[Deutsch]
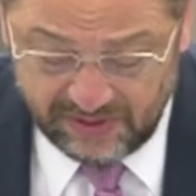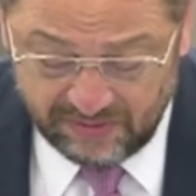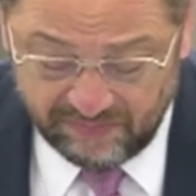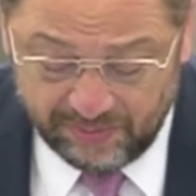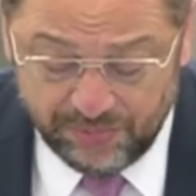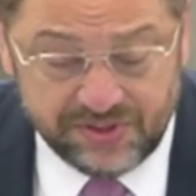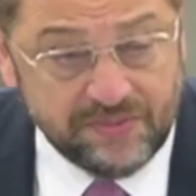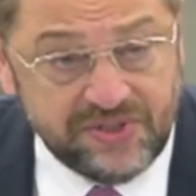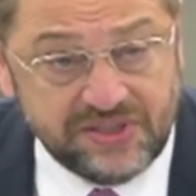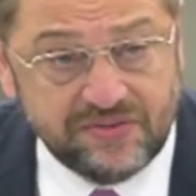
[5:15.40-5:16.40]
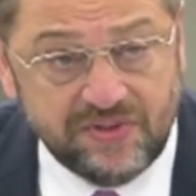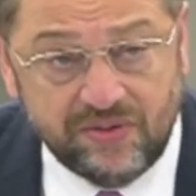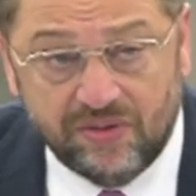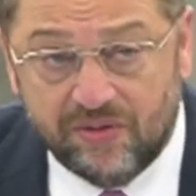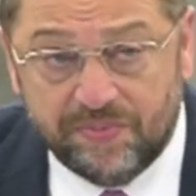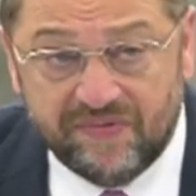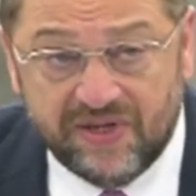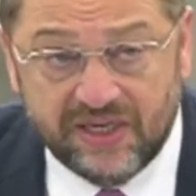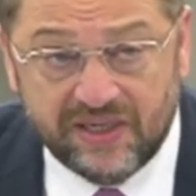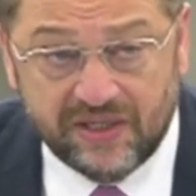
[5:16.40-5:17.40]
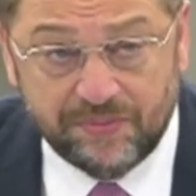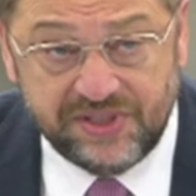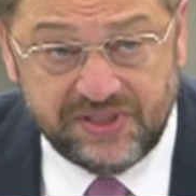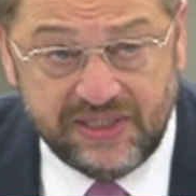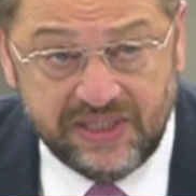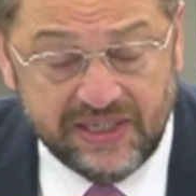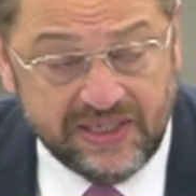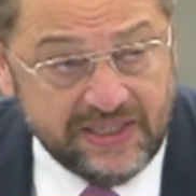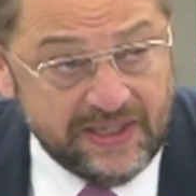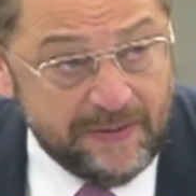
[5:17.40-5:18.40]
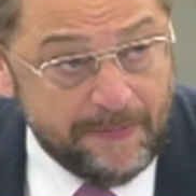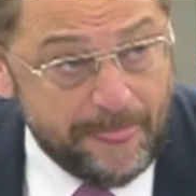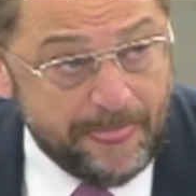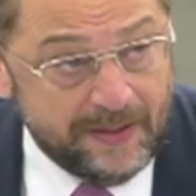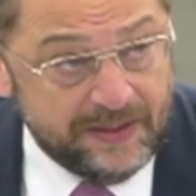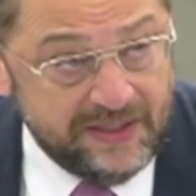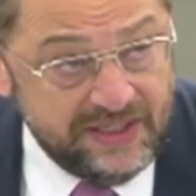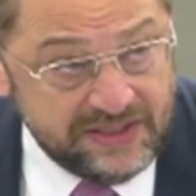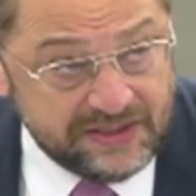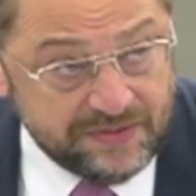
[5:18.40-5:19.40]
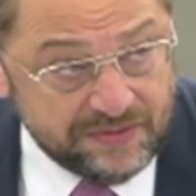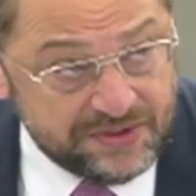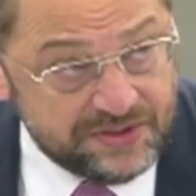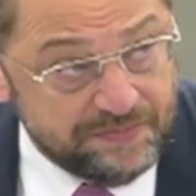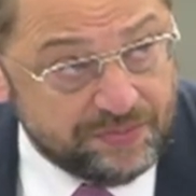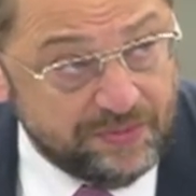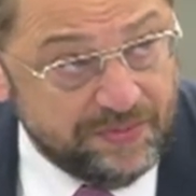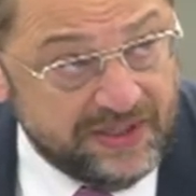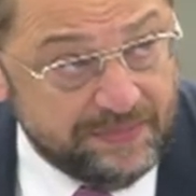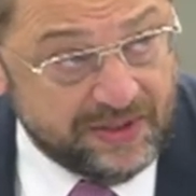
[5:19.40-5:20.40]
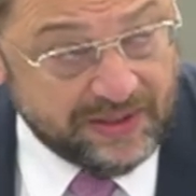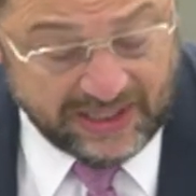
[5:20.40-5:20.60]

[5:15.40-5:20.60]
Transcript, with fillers: Und wir müssen bis zu den Europawahlen, glaube ich, die nicht gelösten Probleme